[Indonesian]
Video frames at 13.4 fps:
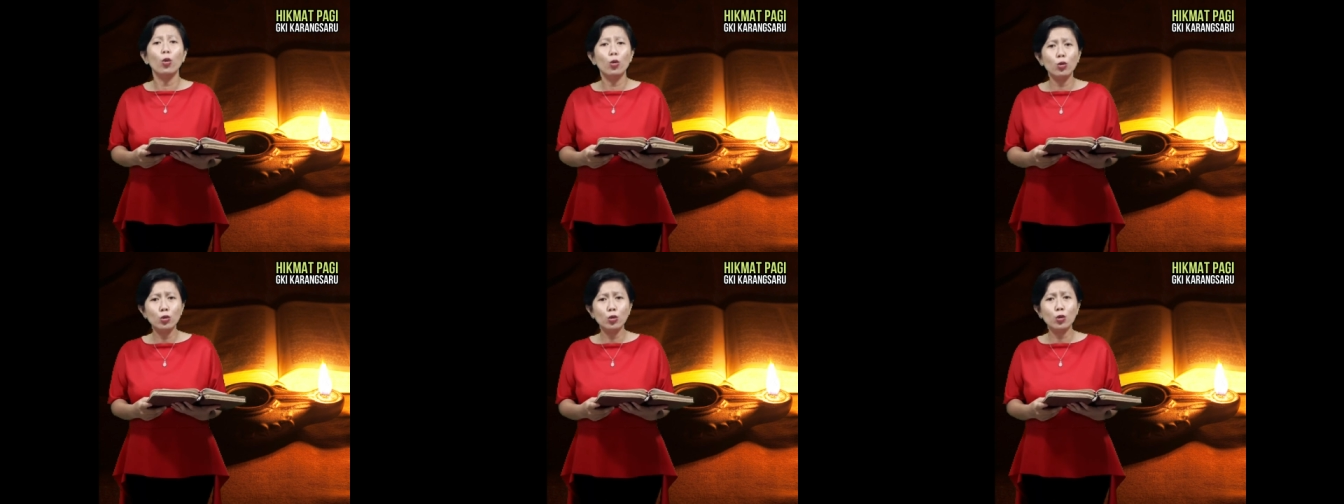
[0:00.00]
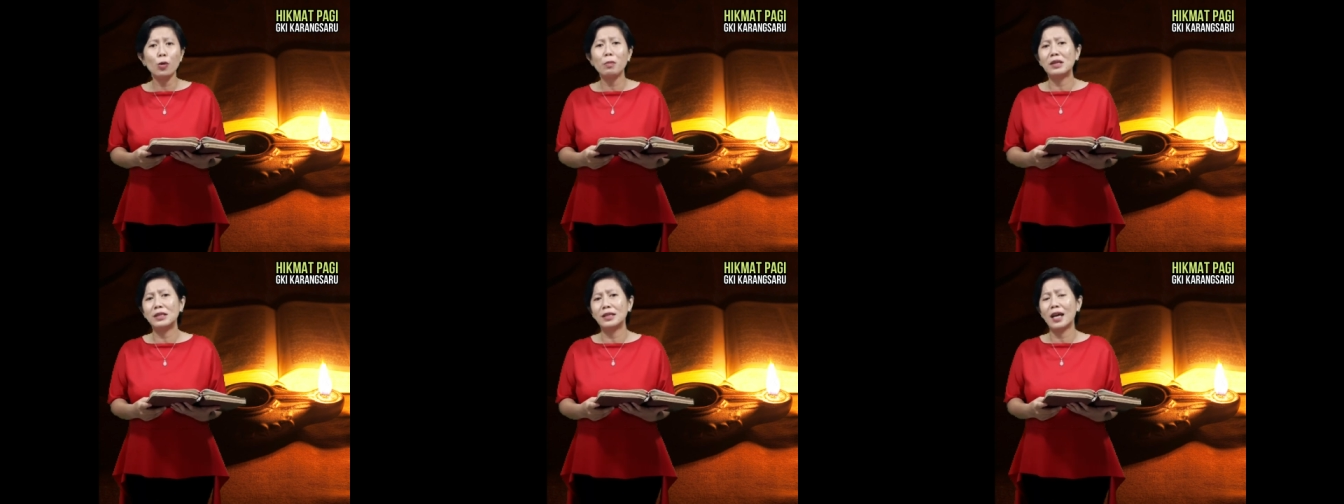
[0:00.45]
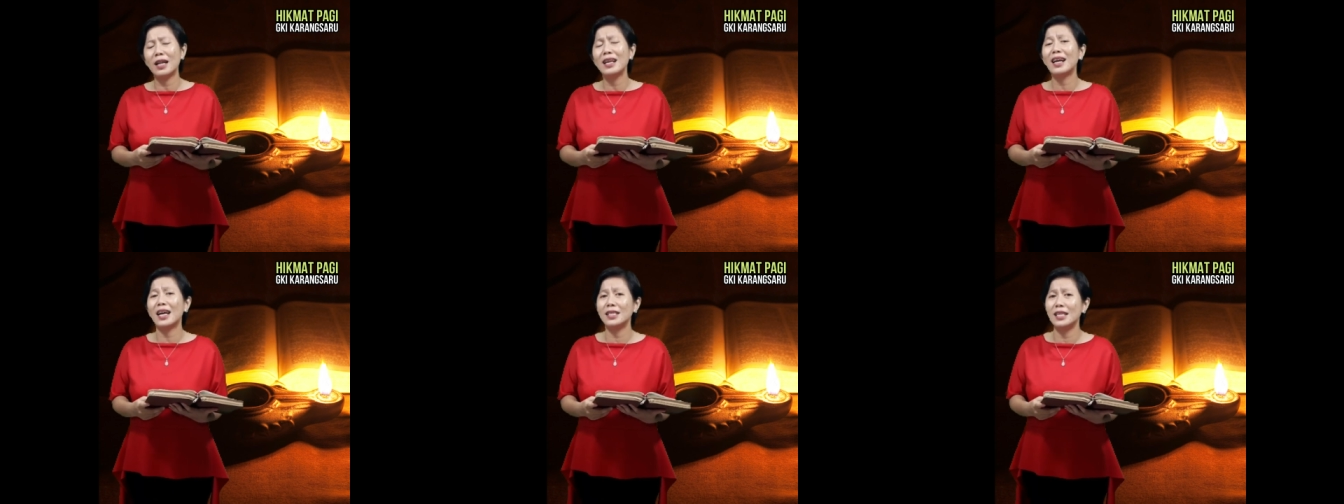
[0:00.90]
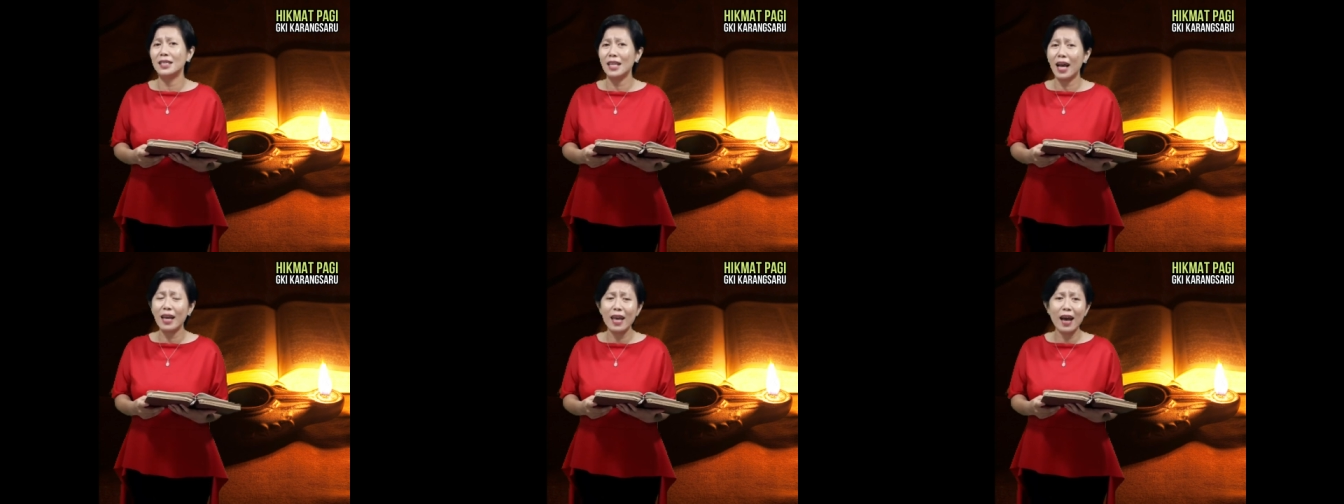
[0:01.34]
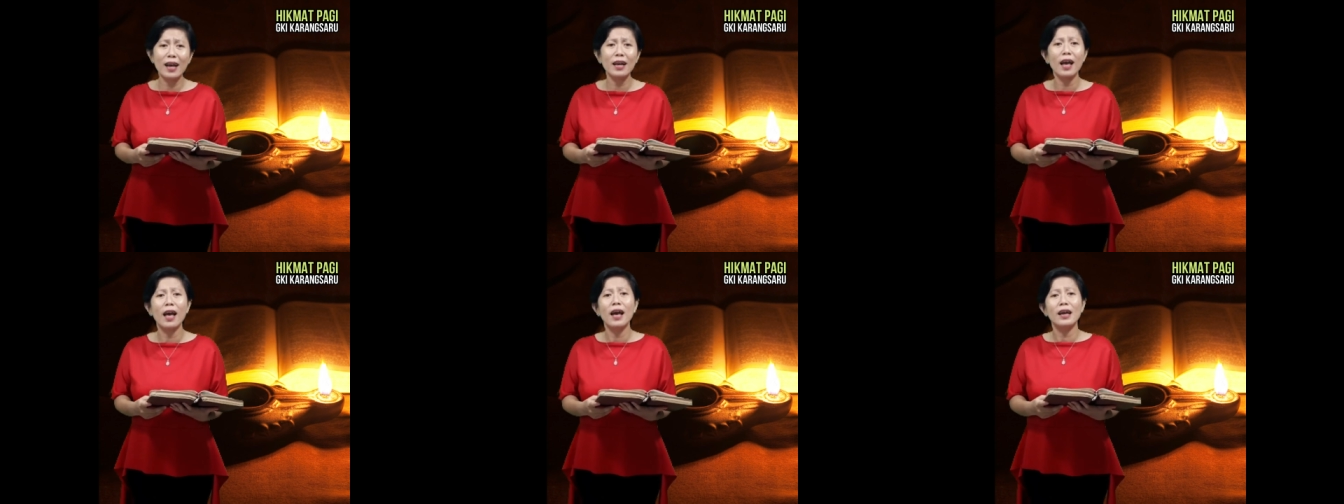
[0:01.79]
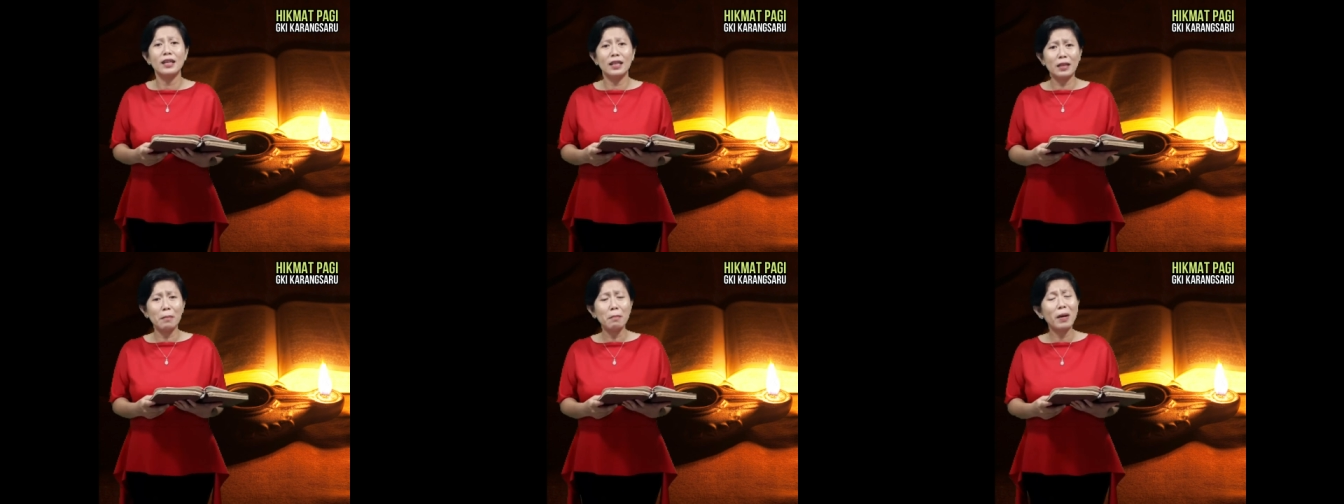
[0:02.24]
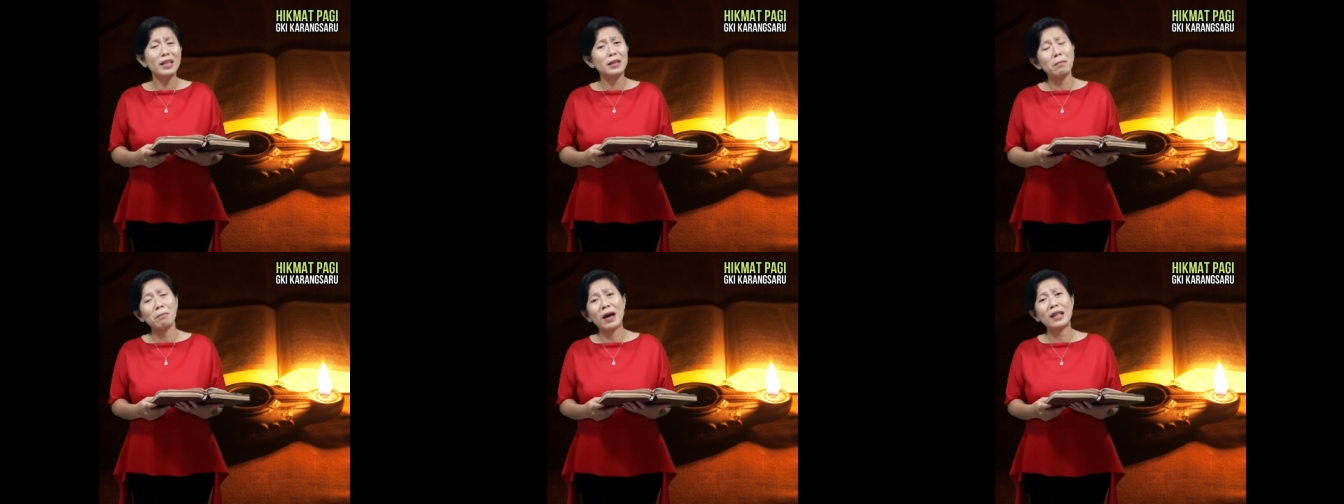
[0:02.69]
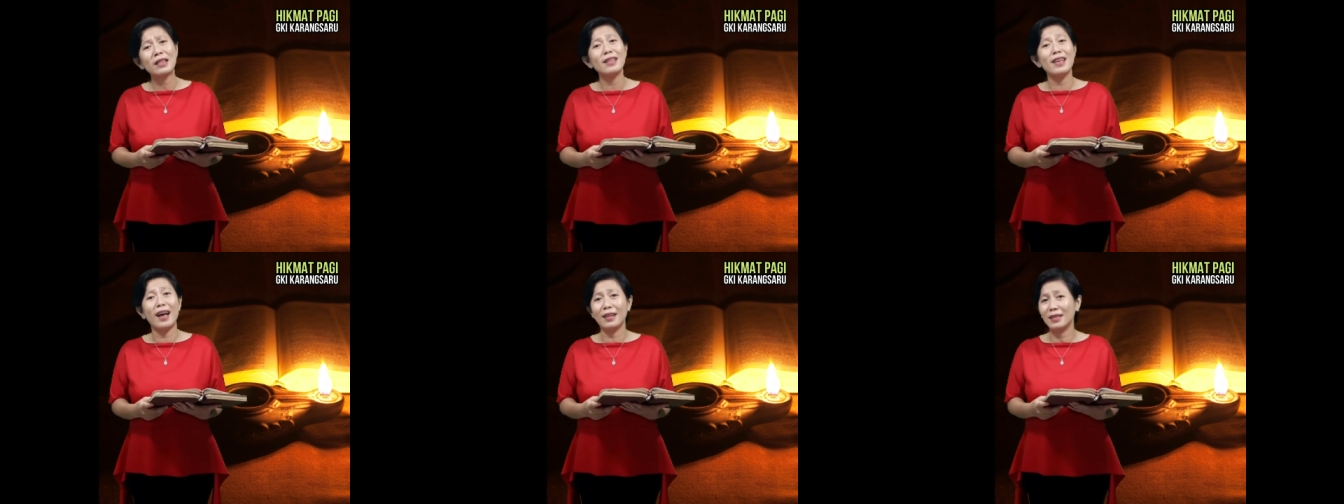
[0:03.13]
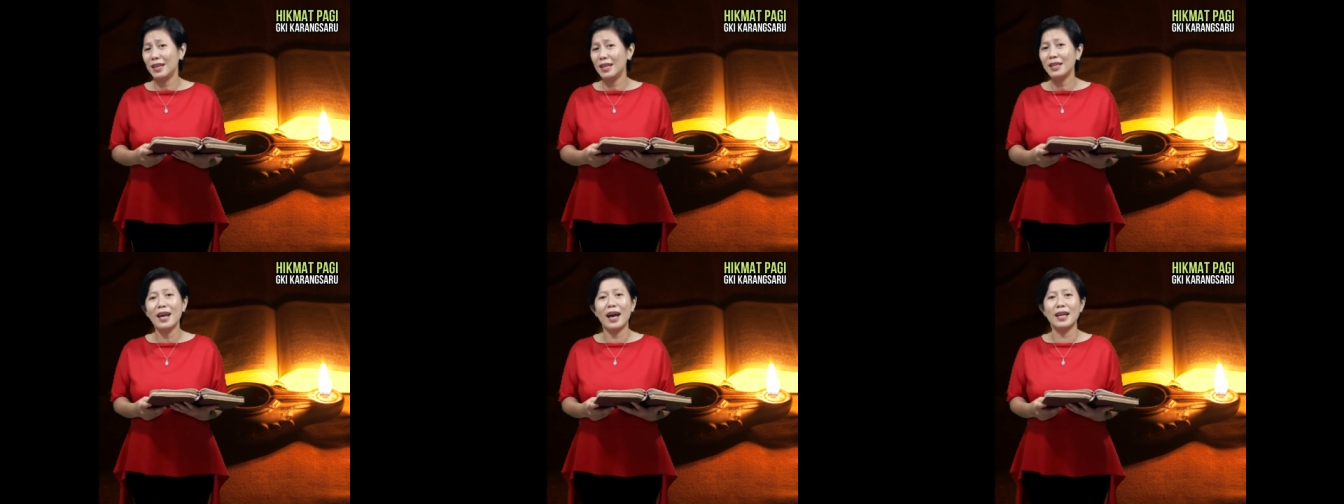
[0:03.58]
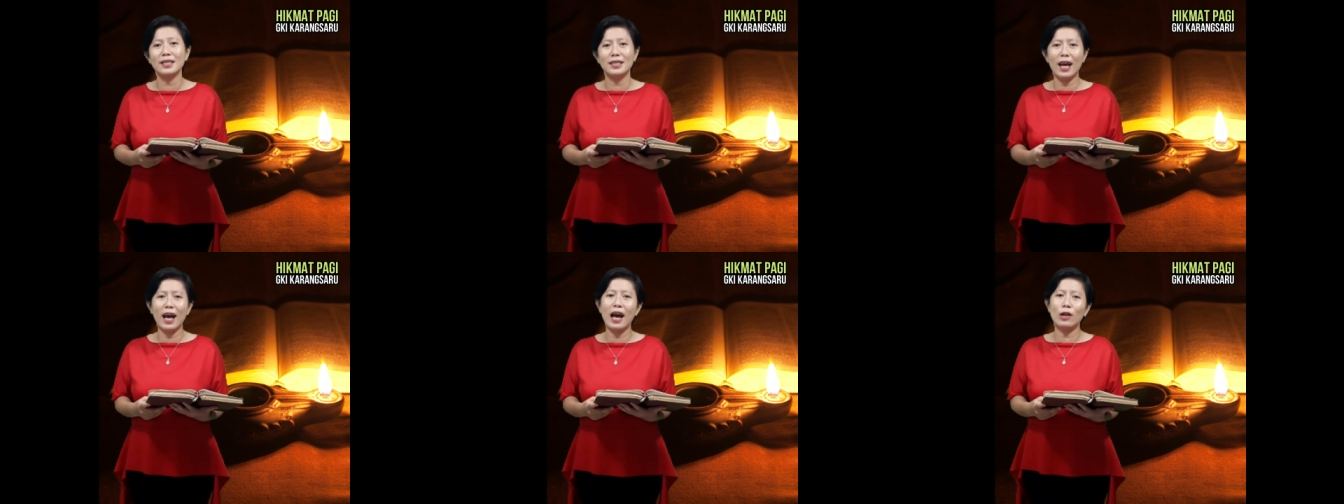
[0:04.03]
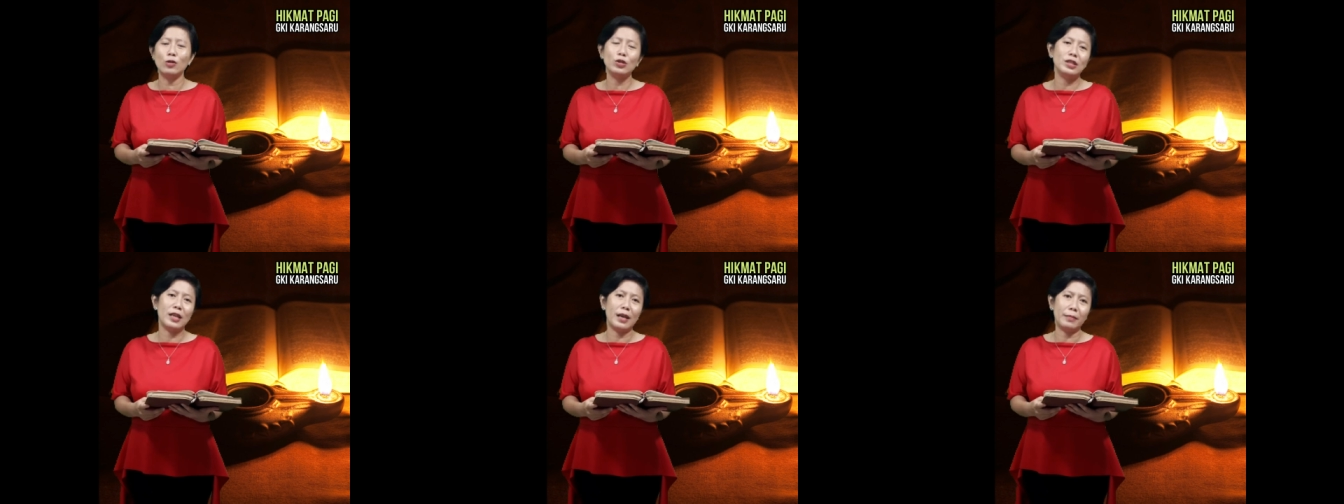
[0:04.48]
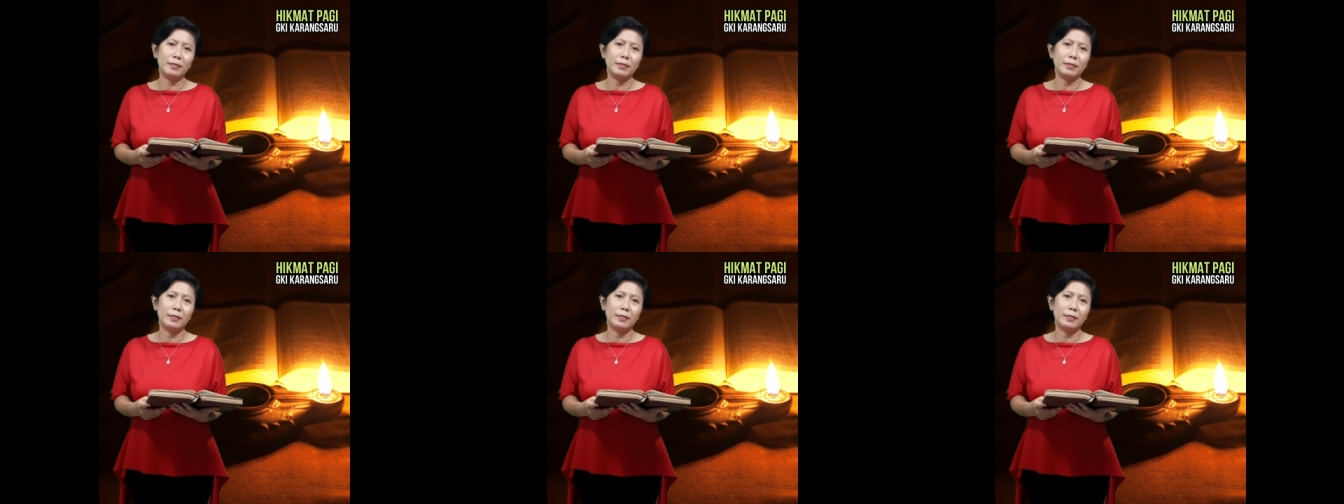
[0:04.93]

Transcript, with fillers: untuk mencari kasih sayang di tempat-tempat yang tidak seharusnya.